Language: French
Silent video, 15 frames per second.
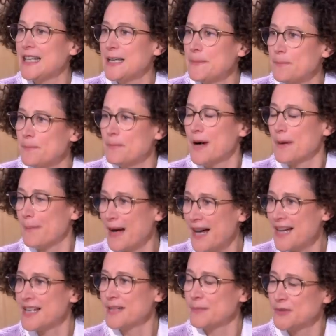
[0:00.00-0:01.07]
n'est
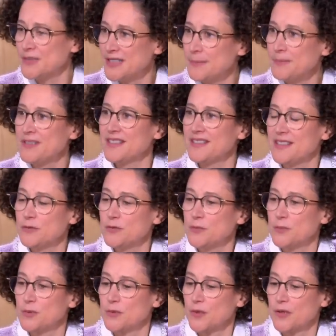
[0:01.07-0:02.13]
pas impossible qu'il y ait des
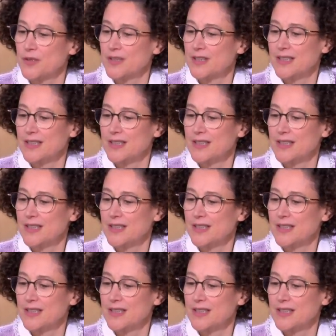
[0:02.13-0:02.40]
coupures.